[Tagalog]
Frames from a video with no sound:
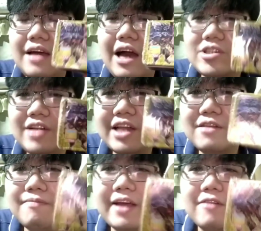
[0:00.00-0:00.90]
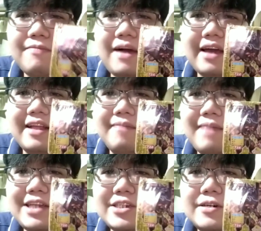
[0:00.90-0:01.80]
Actually, itong Fero Pack, eh,
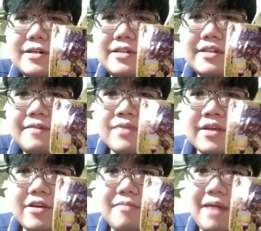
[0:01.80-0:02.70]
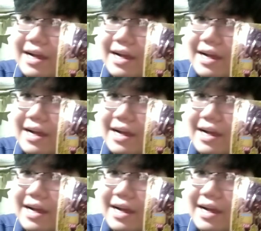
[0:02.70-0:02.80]
medyo yung mga